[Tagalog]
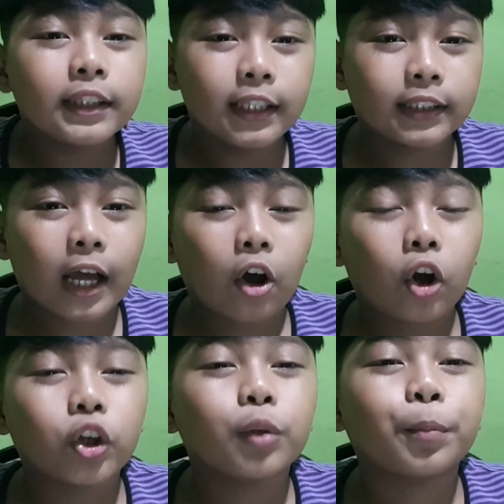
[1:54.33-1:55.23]
tita ko,
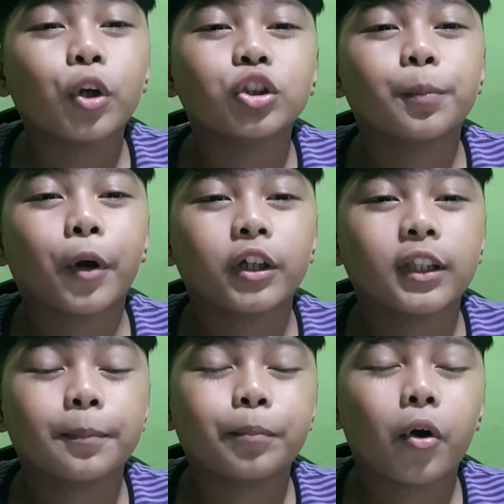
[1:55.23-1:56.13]
yun po,
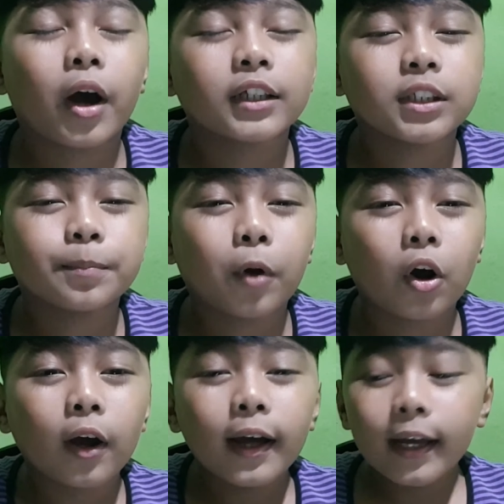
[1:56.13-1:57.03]
supportive po, kasi po,